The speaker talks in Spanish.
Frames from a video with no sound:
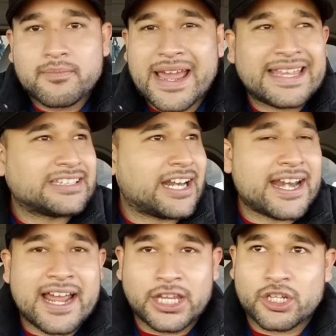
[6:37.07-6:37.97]

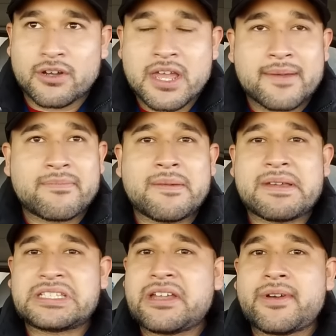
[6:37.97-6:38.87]
entrenando, me
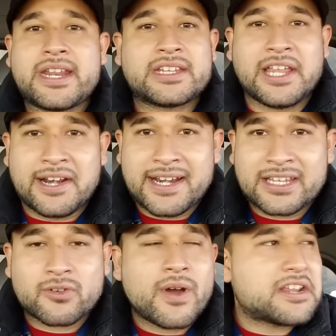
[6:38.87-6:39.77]
investigo en
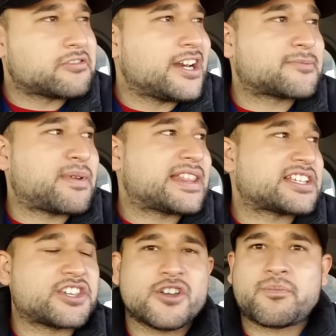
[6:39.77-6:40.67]
internet cuáles son las
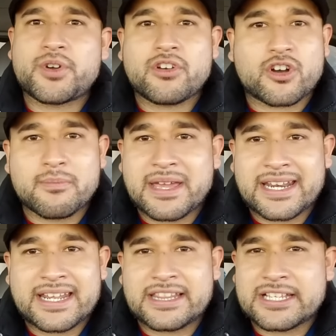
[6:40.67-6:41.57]
plantas que yo puedo comer
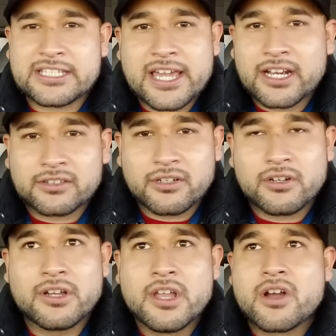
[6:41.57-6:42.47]
en el
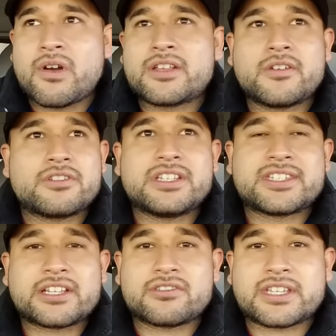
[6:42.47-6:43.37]
desierto, cuáles son los
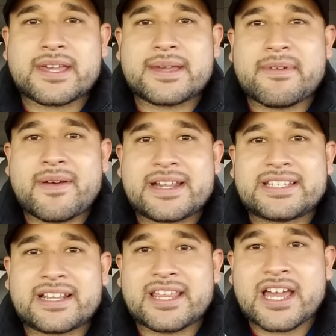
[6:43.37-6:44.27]
insectos que me van a
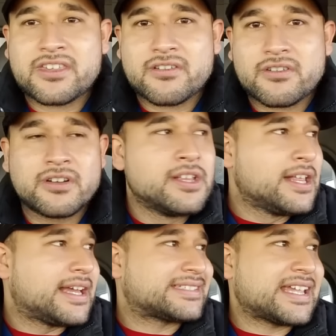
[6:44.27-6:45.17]
hacer daño,
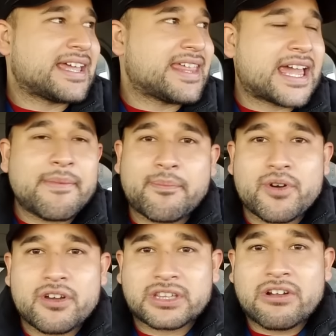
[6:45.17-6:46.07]
este, de qué me
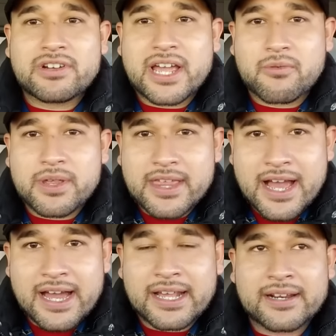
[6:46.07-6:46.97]
puedo, tengo que
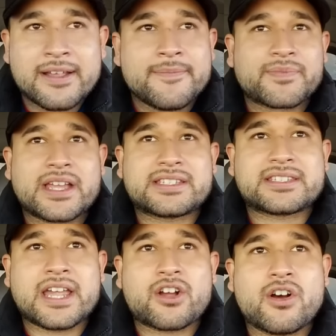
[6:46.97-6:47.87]
cuidar,
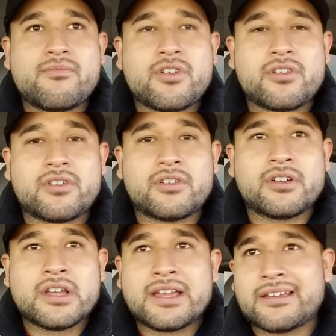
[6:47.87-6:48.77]
este, cómo,
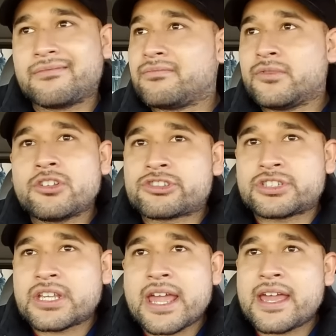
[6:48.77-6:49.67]
no
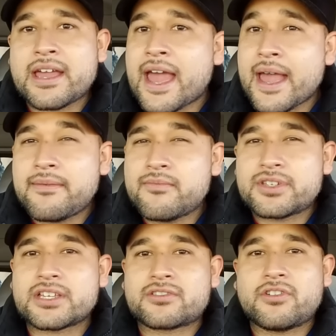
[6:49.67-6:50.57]
sé, hay,
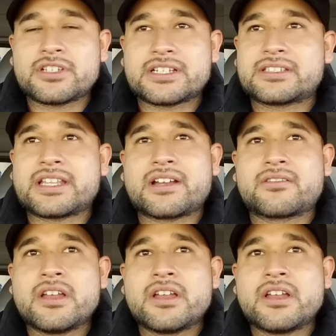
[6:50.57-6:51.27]
muchas cosas, este,